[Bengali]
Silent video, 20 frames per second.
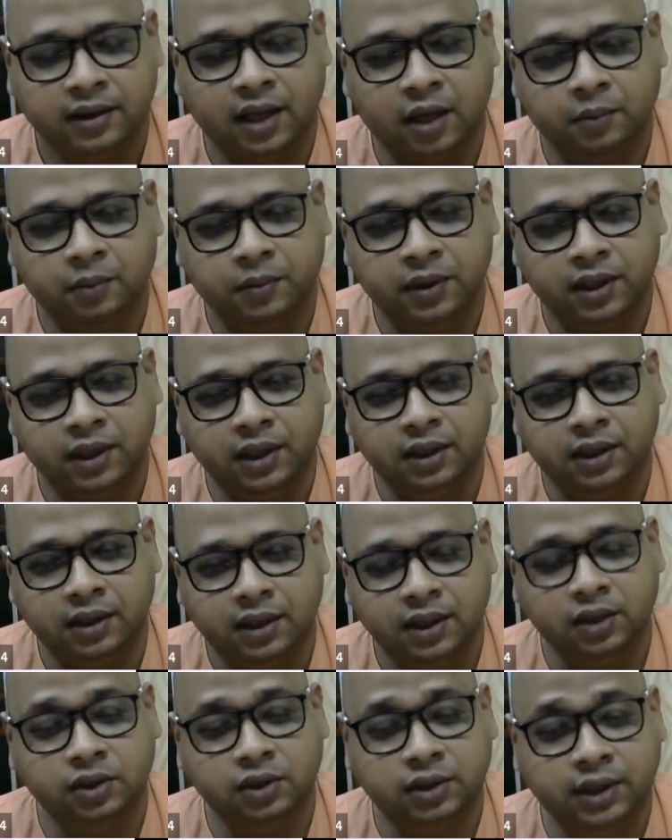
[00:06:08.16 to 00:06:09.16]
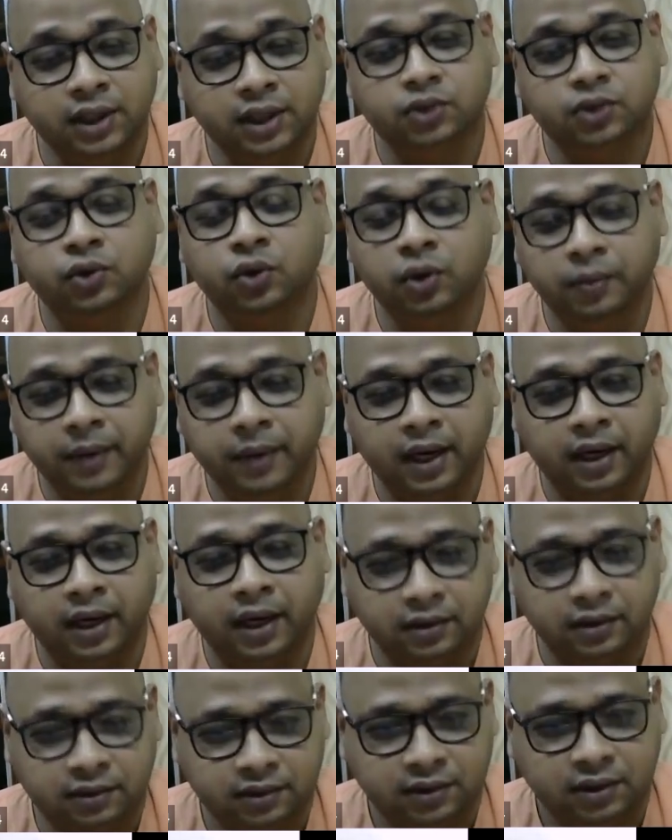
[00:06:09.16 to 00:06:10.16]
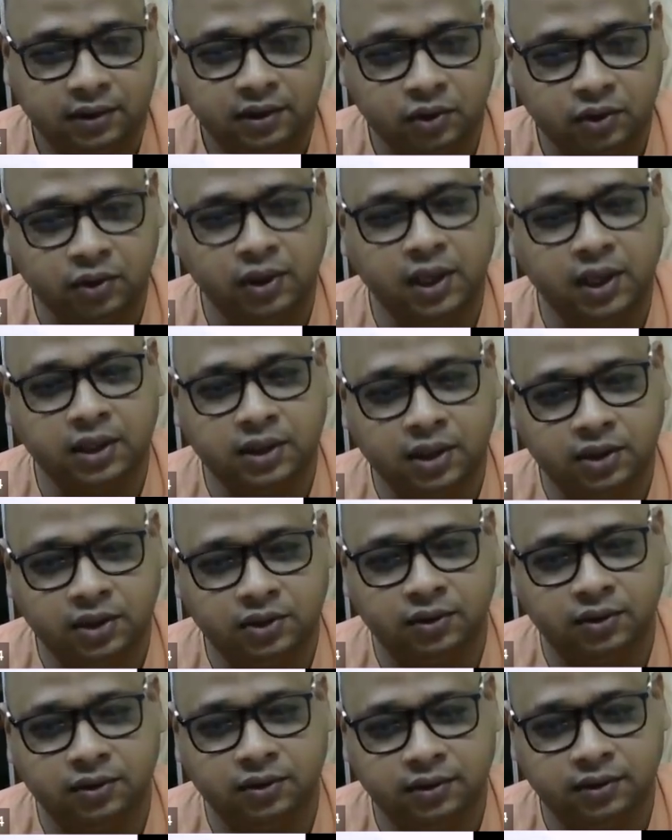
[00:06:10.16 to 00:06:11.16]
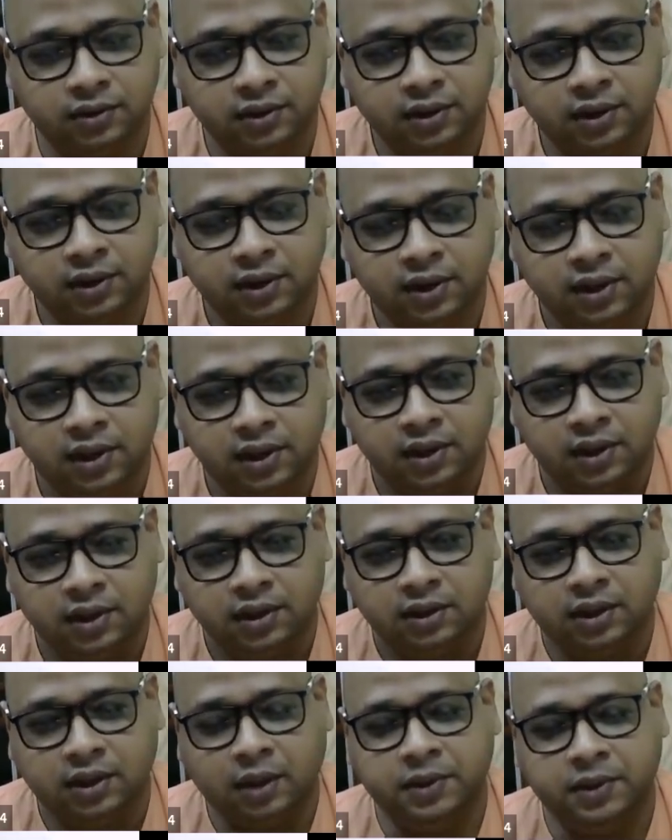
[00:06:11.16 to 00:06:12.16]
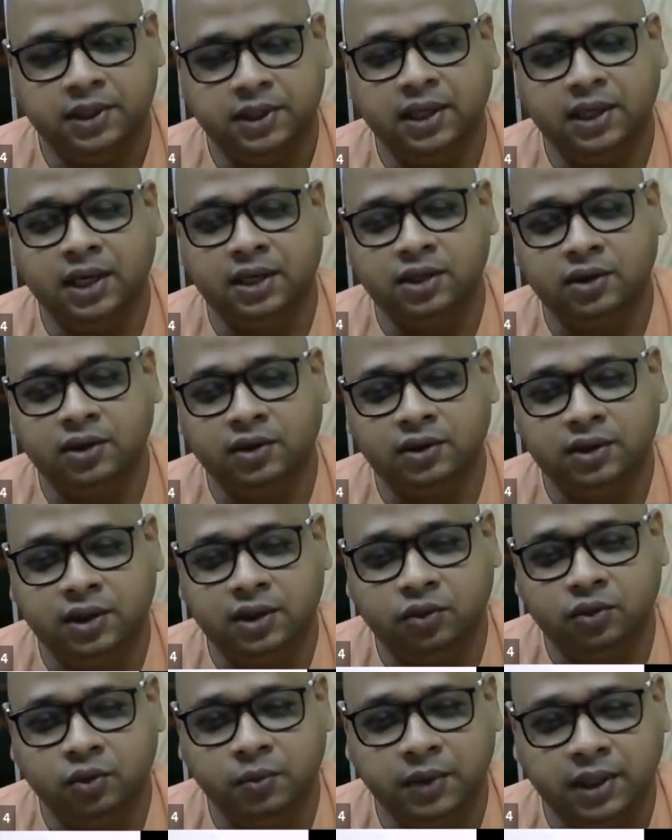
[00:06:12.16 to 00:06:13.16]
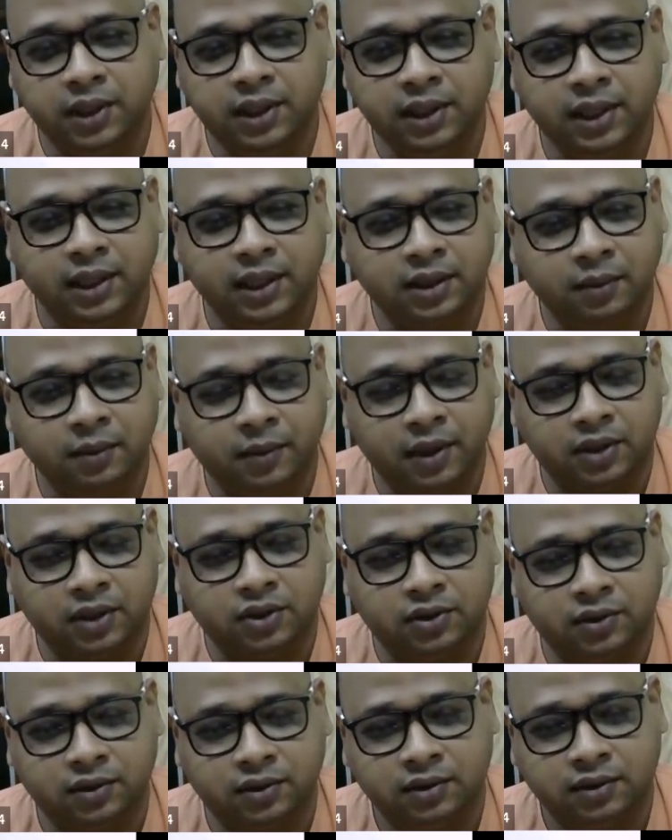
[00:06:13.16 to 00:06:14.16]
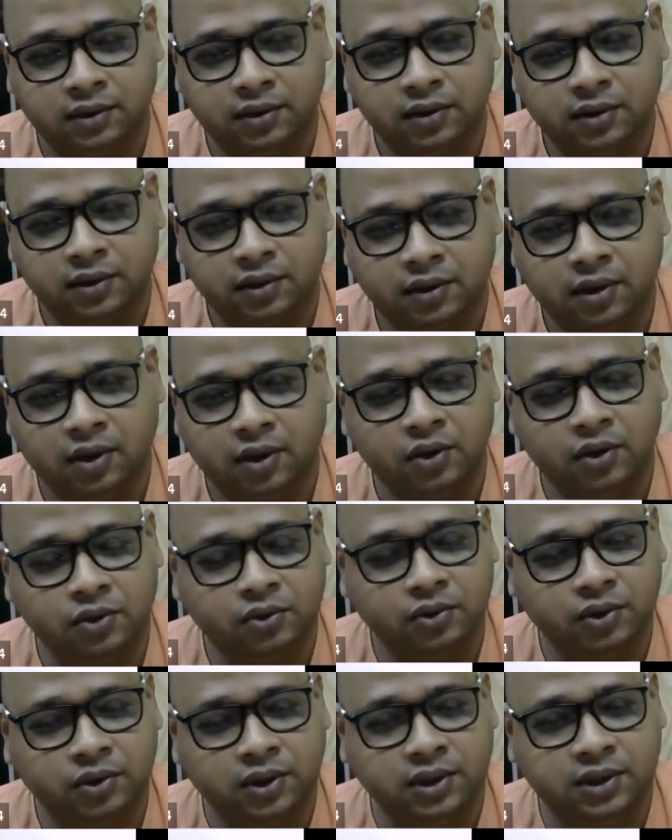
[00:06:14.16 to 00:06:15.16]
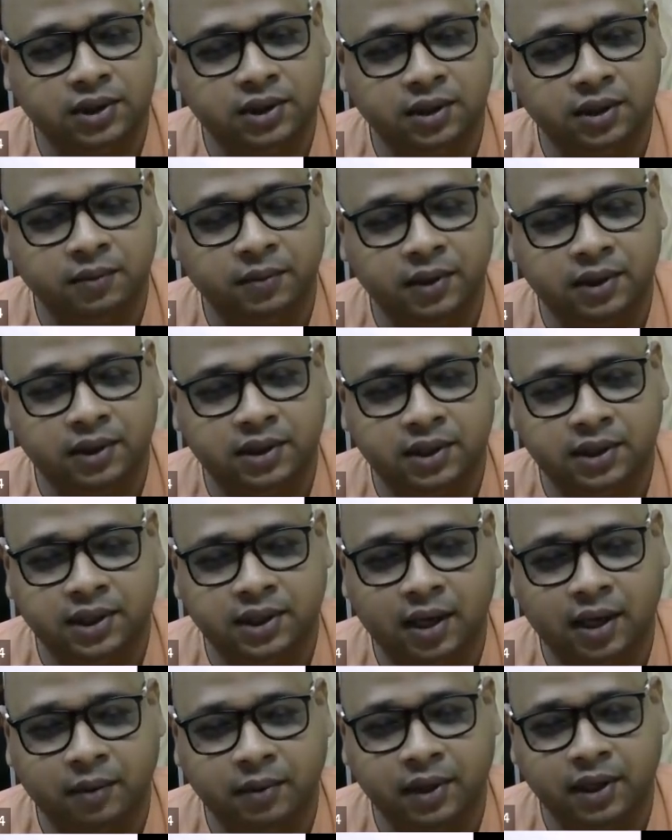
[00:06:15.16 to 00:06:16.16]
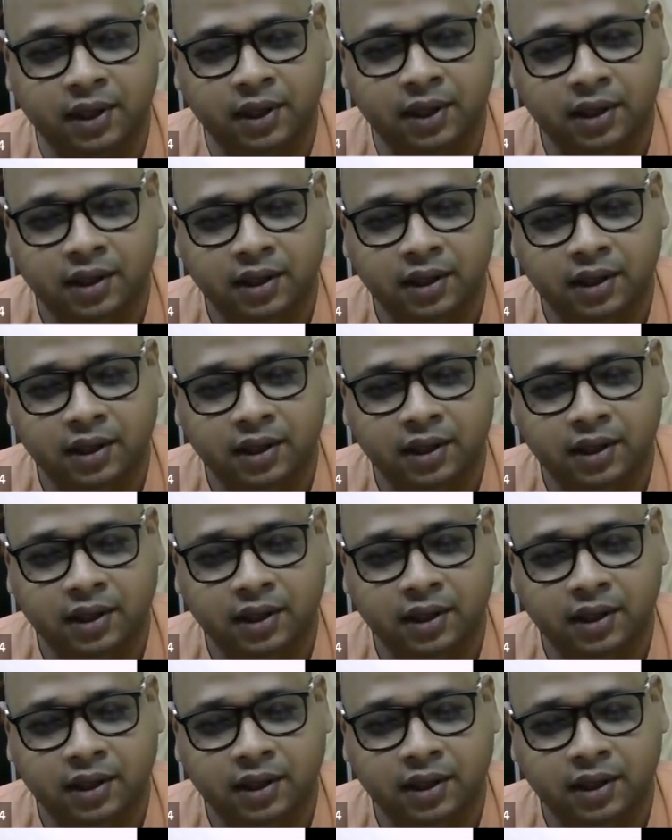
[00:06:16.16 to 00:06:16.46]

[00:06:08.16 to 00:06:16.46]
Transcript: তারপরে কিন্তু তীর ছুটবে না দ্রোণাচার্য তারপর জিজ্ঞাসা করছে তুমি কি দেখতে পাচ্ছ তখন যুধিষ্ঠির বলছে যে আমি